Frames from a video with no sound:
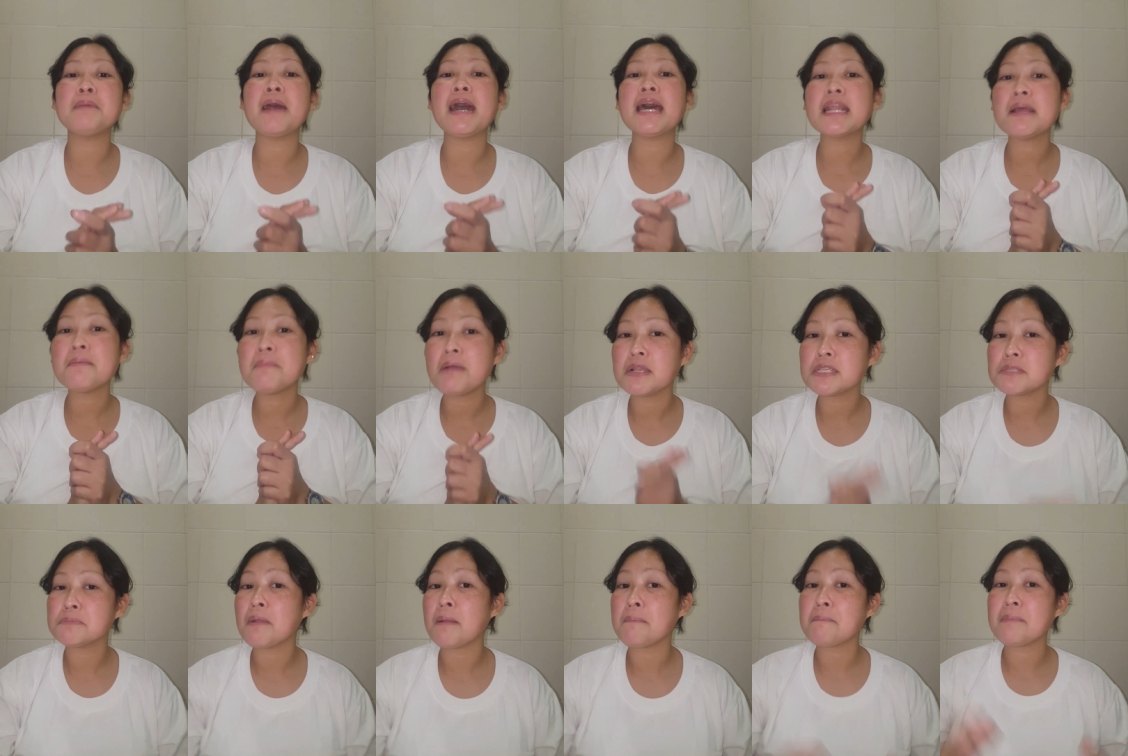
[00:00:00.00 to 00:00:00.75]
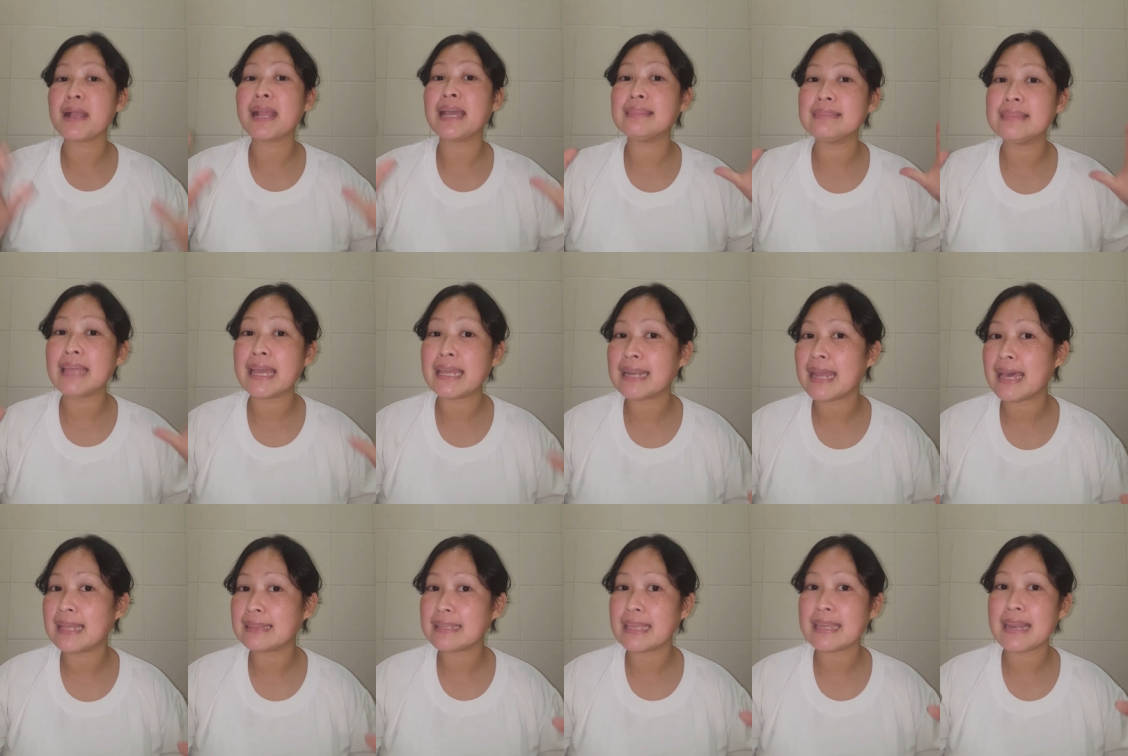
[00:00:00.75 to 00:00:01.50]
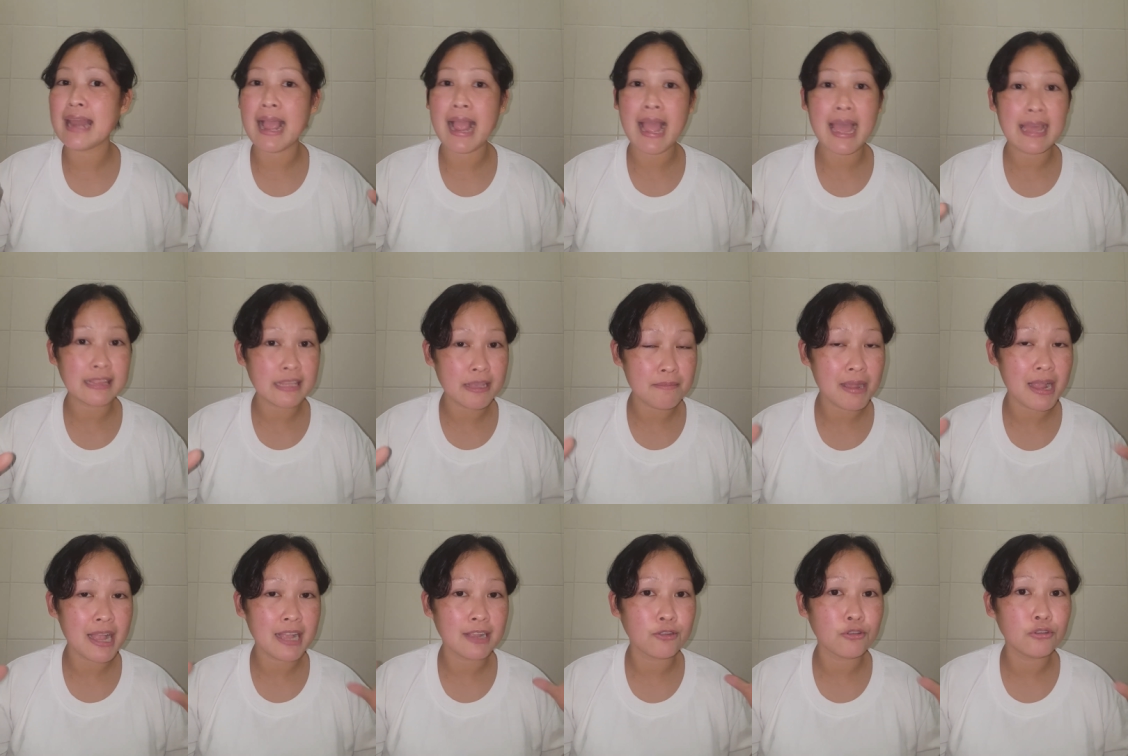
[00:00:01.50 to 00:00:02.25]
para mas mapaganda natin ang ating
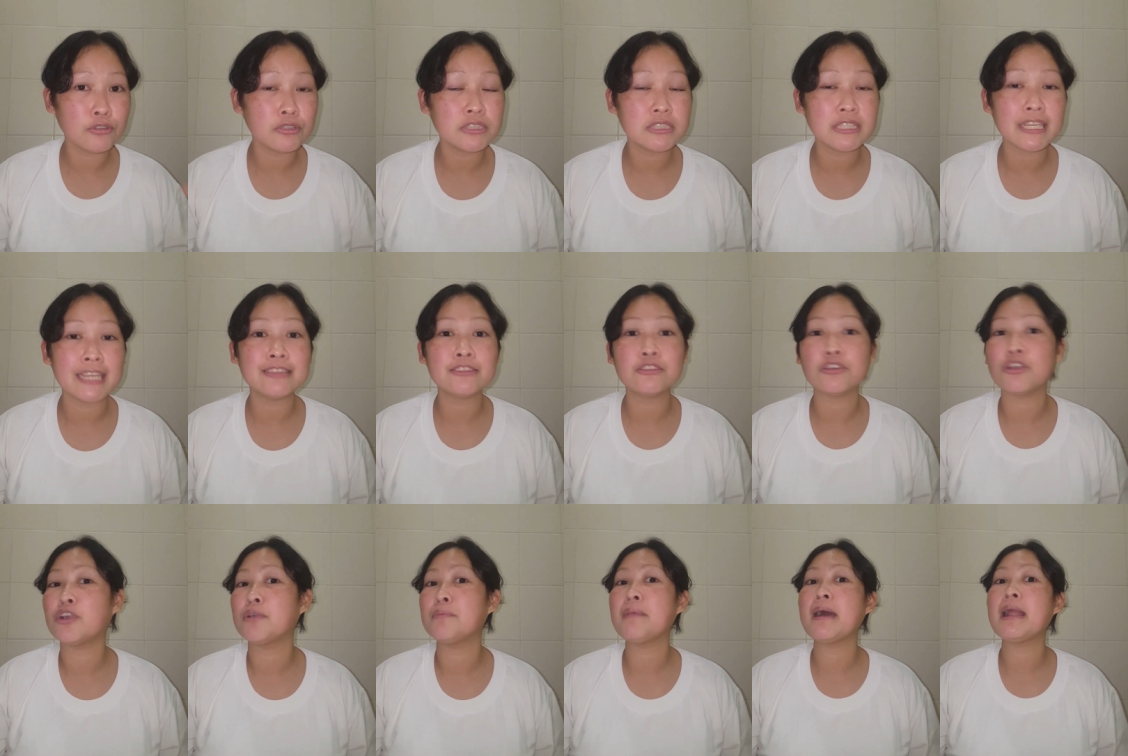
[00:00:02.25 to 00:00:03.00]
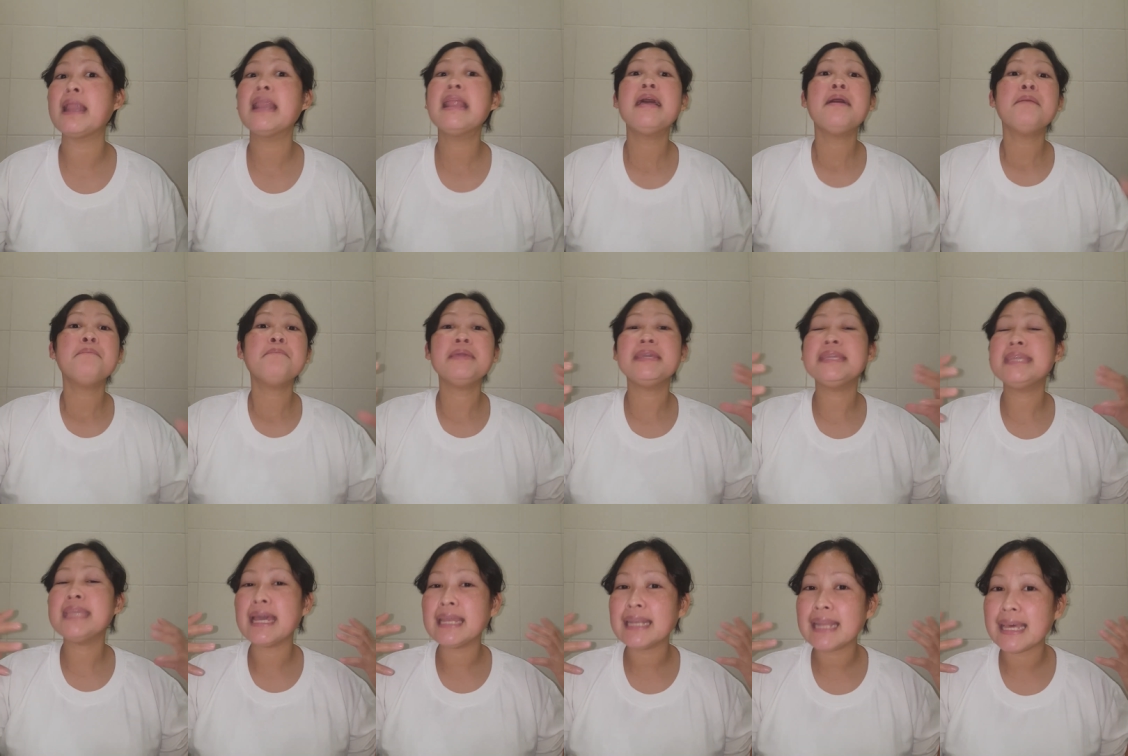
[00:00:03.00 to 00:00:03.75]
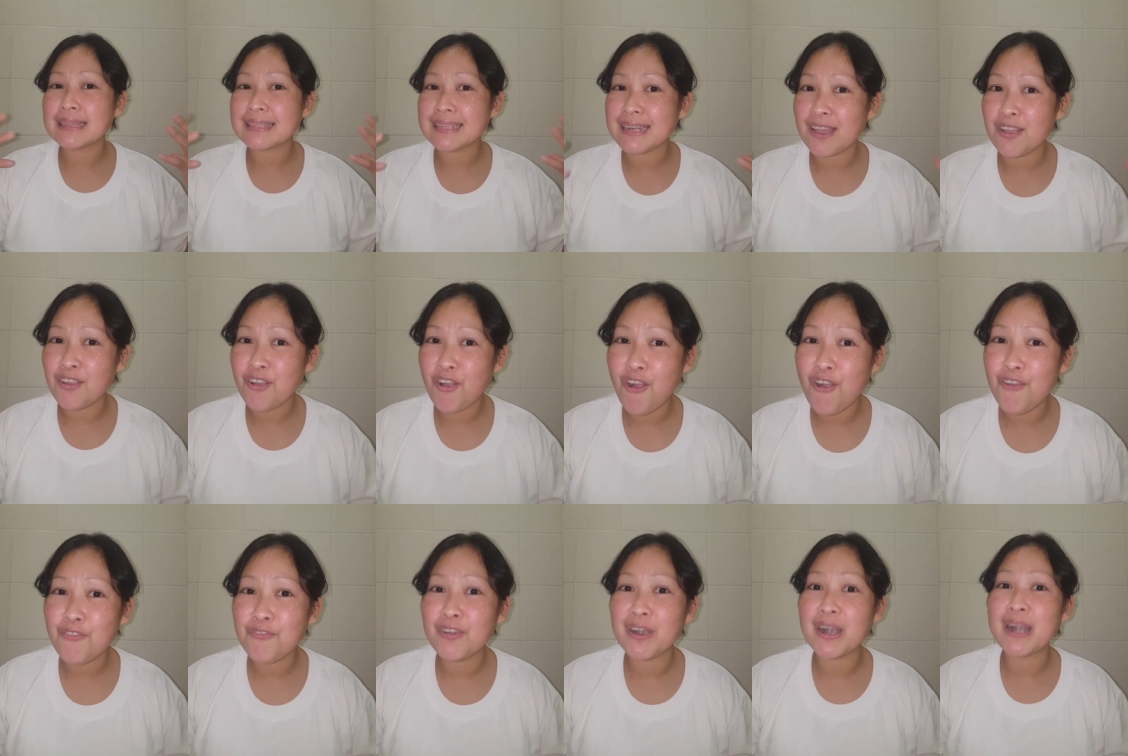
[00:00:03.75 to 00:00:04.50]
mga content or mabigyan natin ng
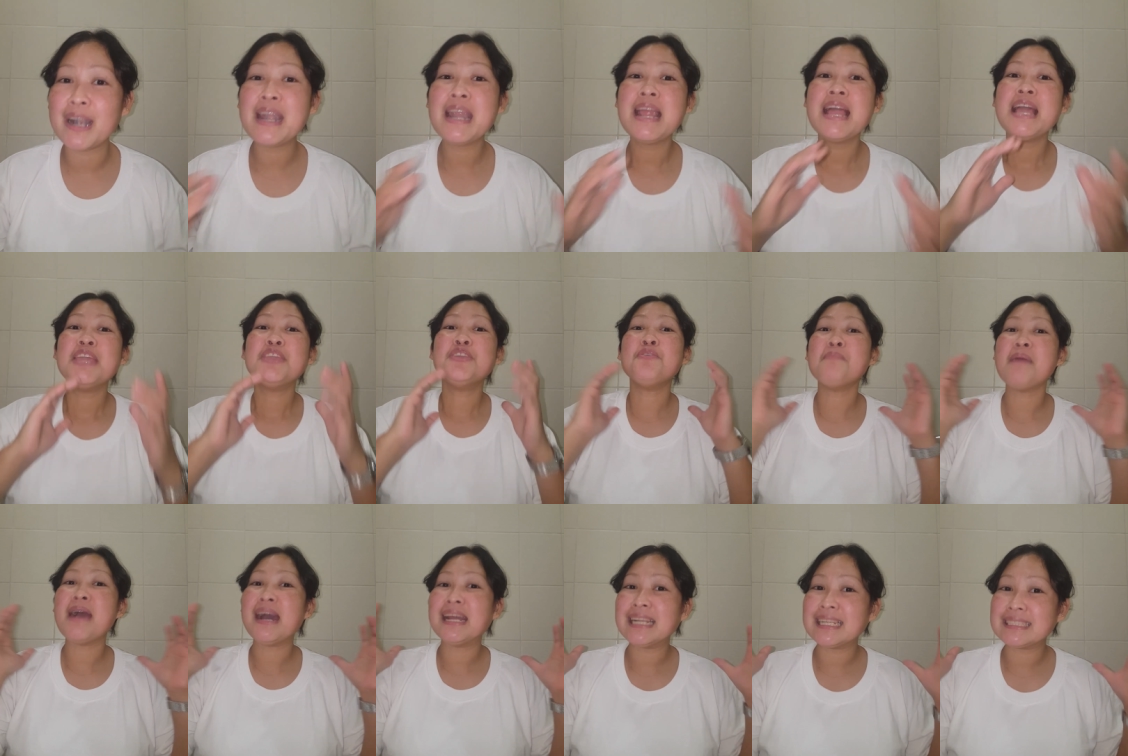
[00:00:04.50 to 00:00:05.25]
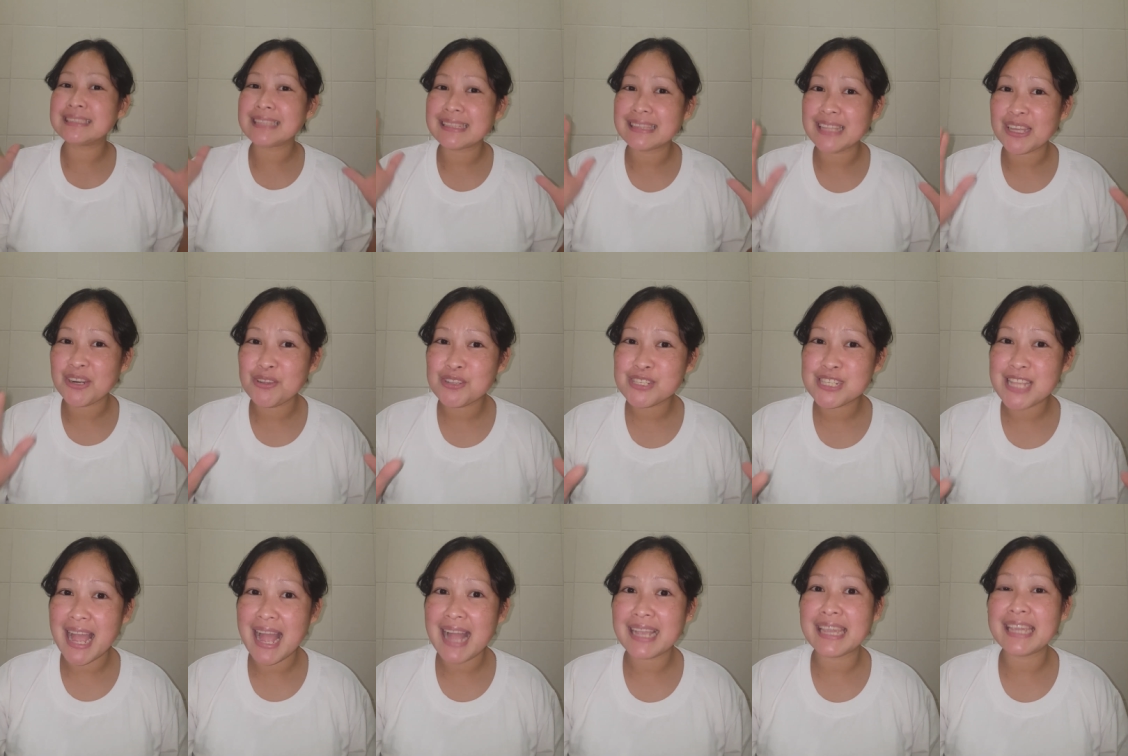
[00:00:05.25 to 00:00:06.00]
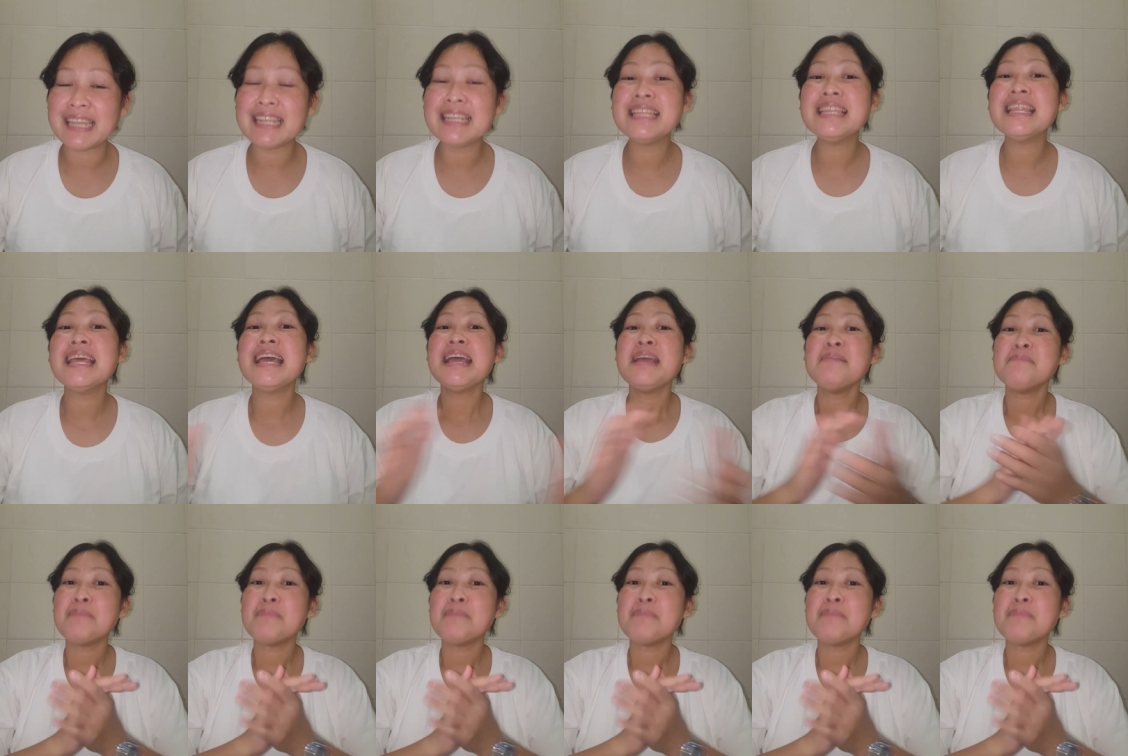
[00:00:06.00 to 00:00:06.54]
cover, yung mga nagtatanong sa akin,